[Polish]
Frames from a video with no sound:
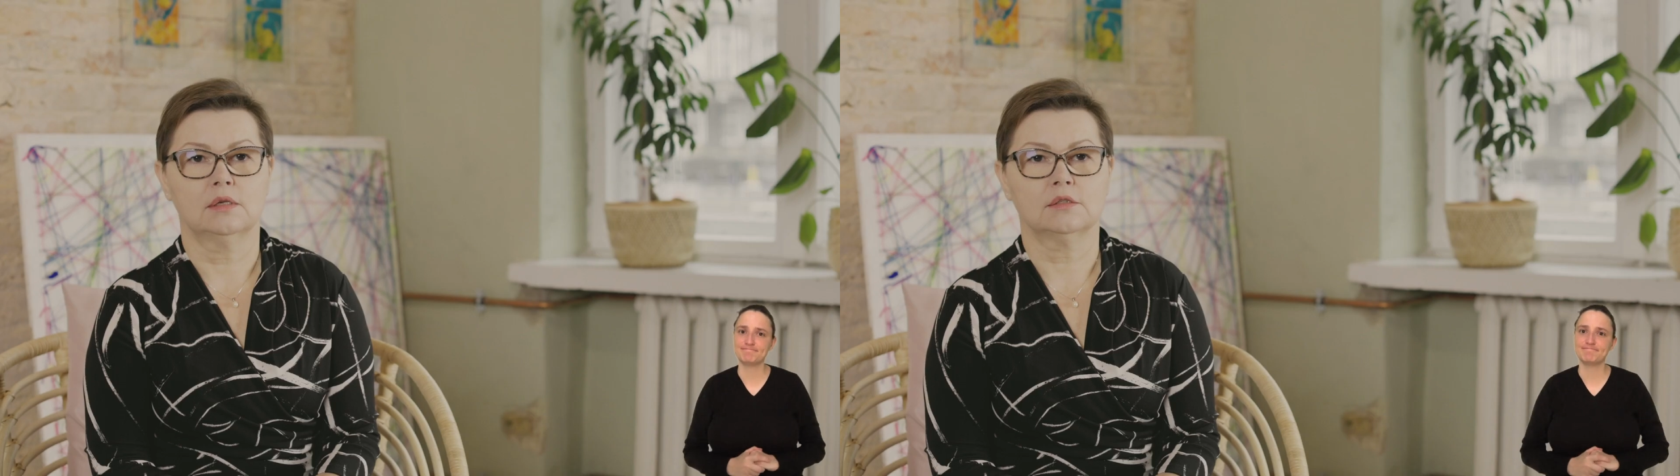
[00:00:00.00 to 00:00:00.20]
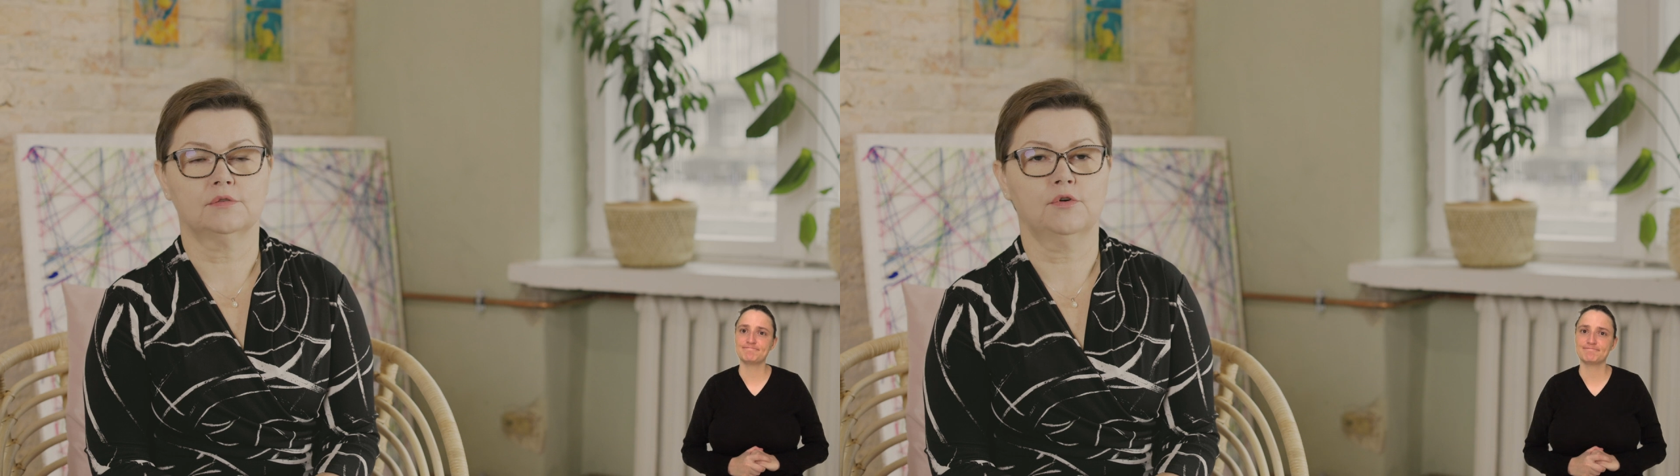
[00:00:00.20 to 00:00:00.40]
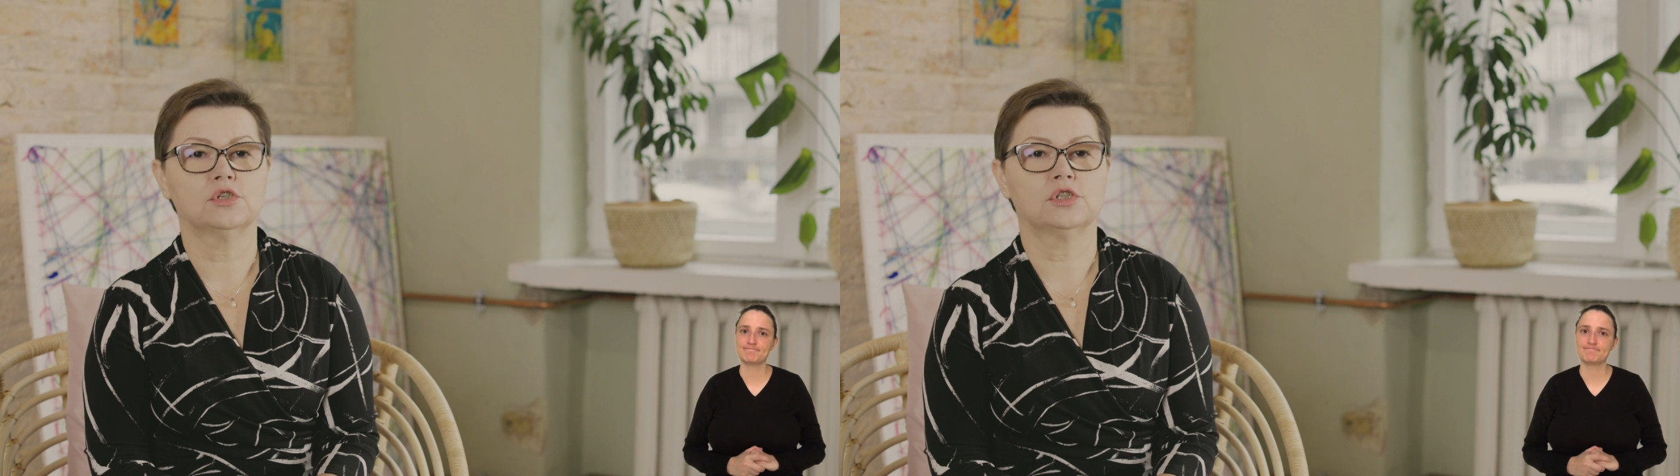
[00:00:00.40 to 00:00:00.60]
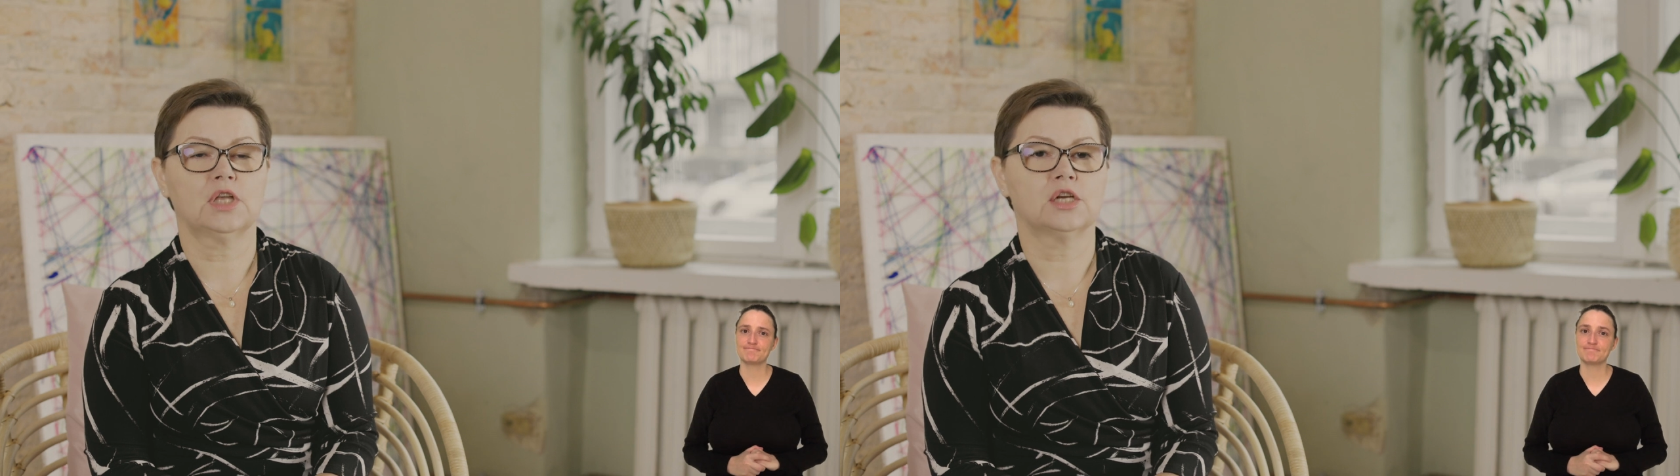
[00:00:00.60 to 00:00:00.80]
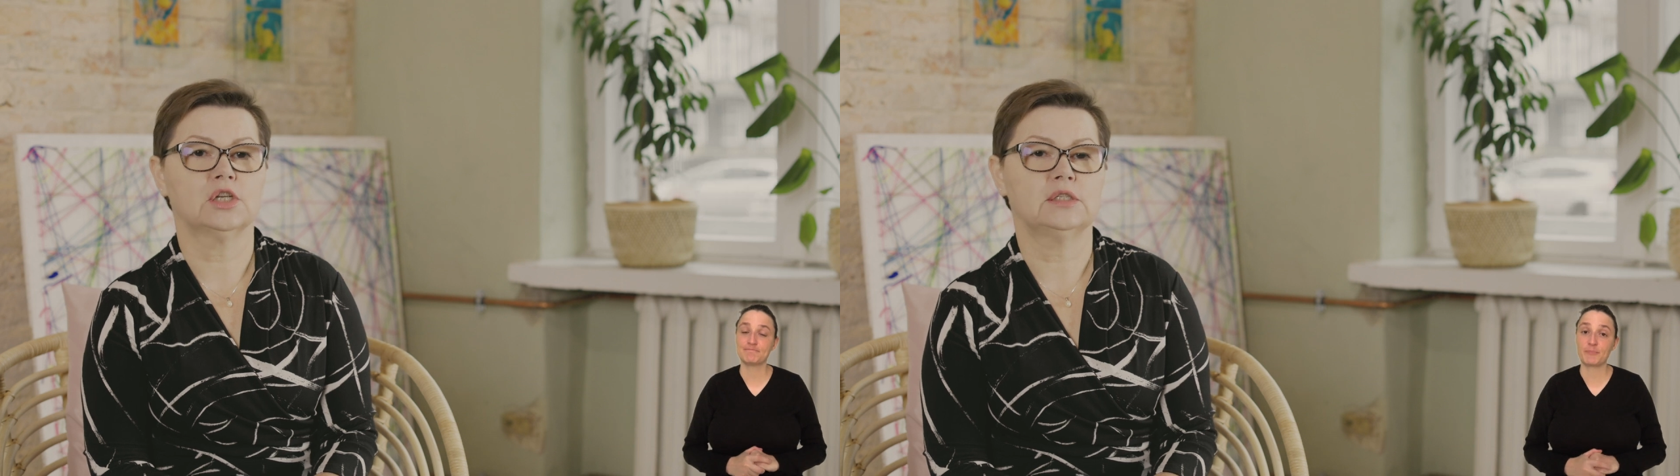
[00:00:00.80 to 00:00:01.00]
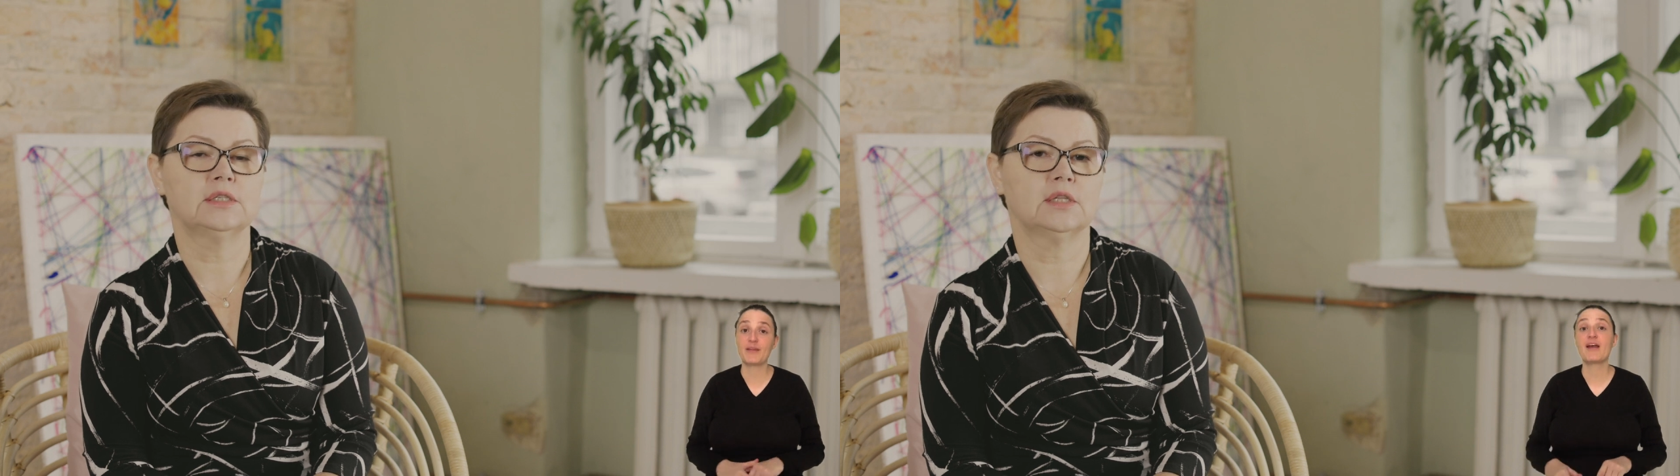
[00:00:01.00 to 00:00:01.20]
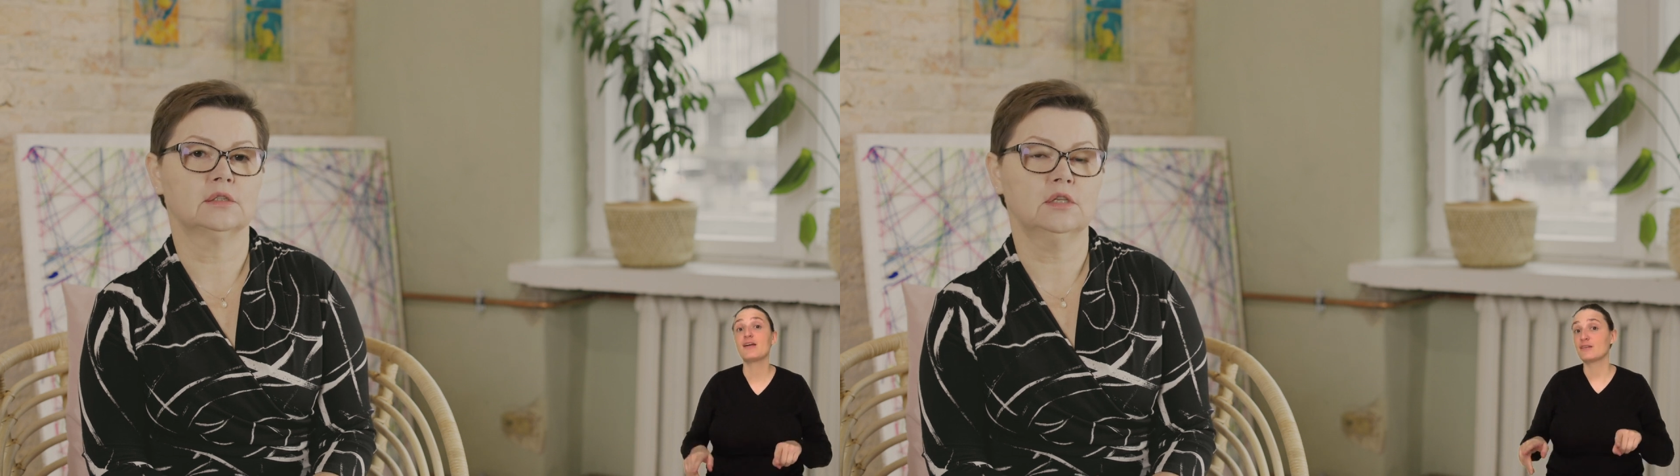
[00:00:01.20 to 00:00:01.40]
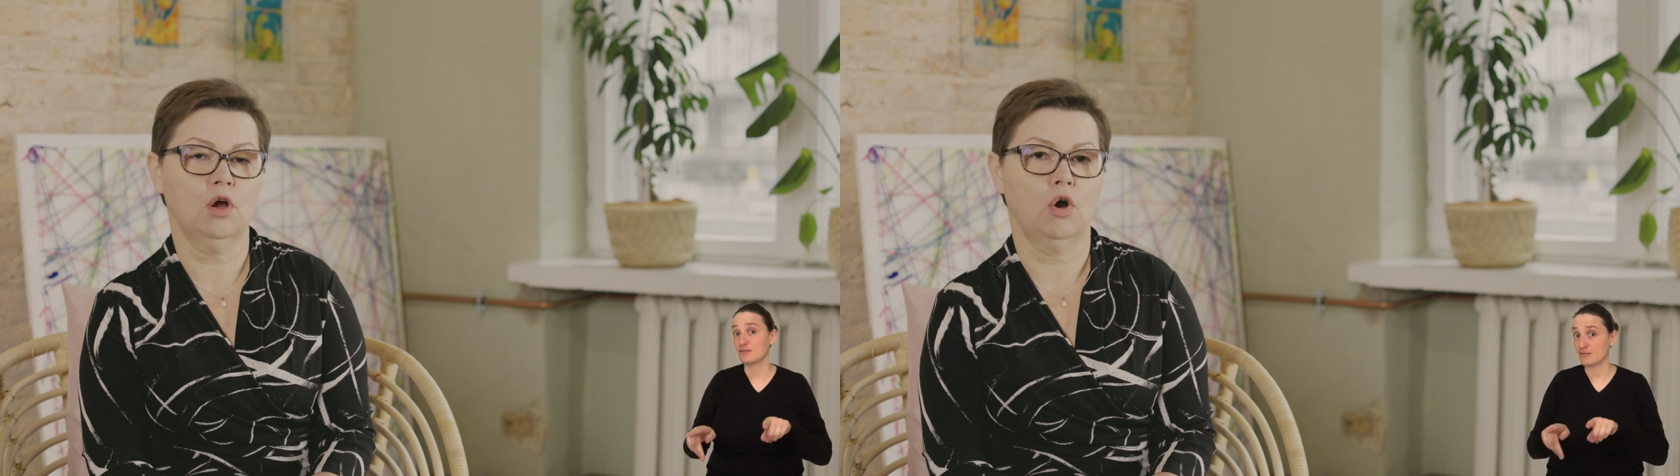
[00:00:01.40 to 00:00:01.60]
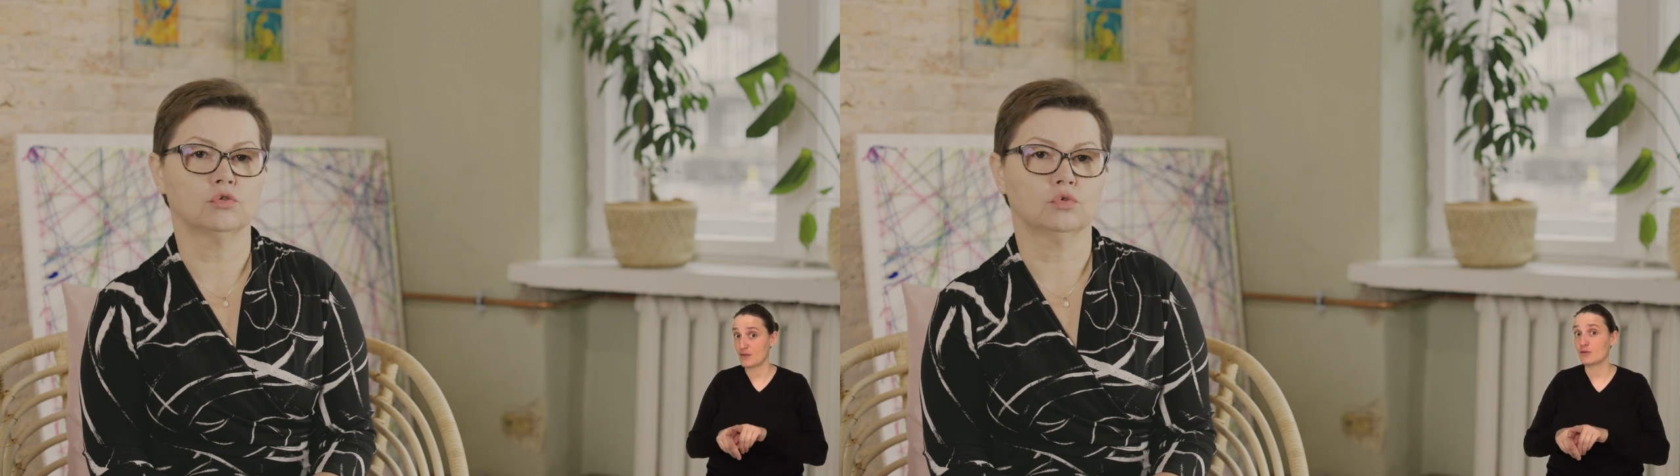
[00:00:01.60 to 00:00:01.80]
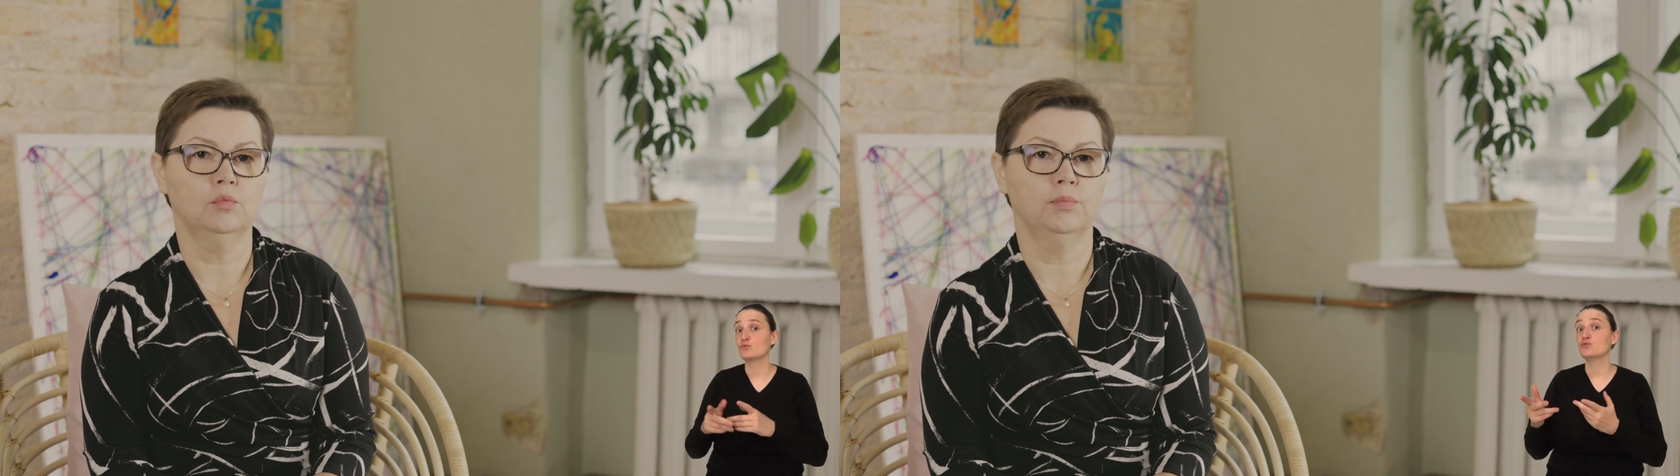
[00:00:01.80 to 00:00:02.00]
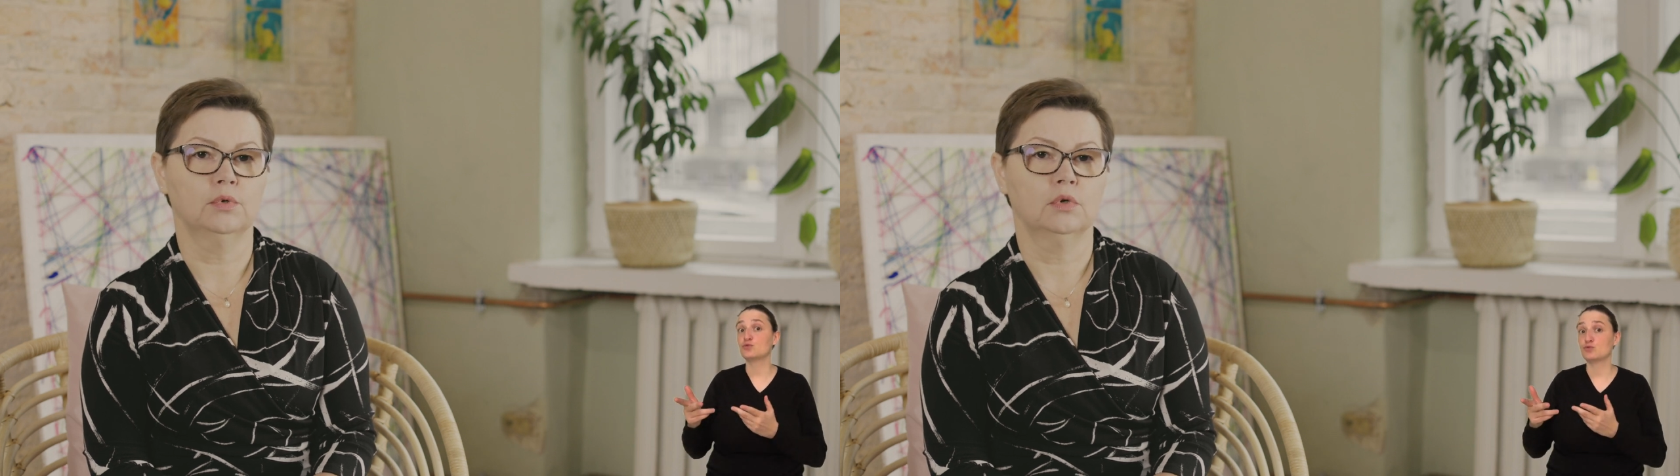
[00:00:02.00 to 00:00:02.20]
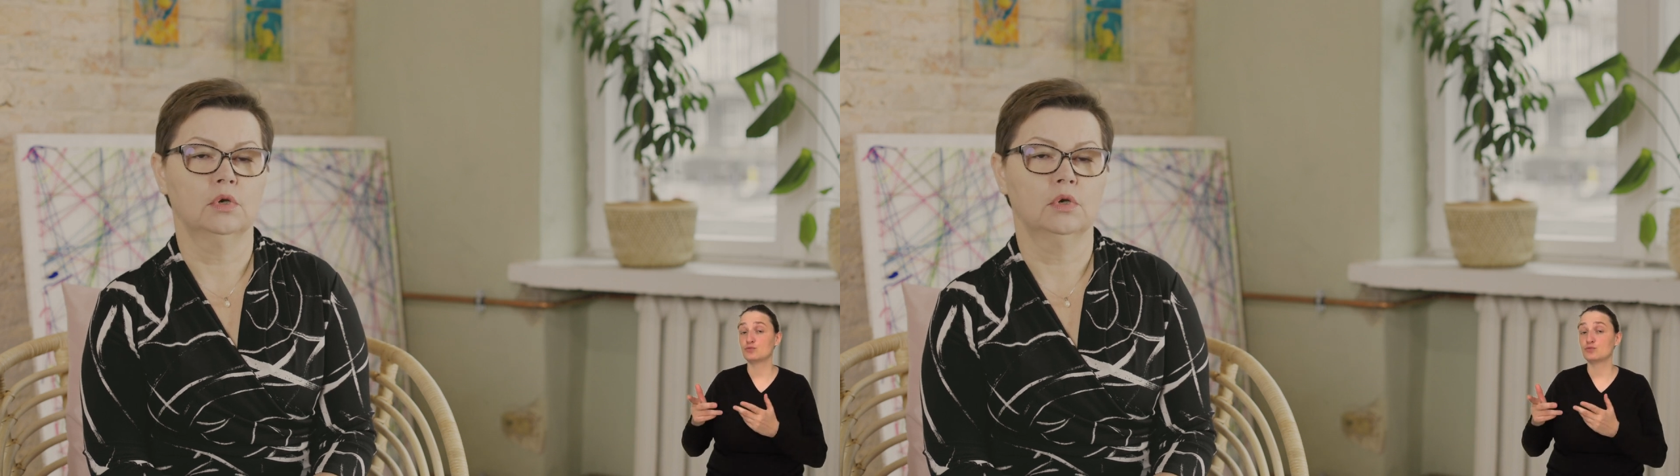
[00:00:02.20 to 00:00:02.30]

stworzyć także listę tych osób,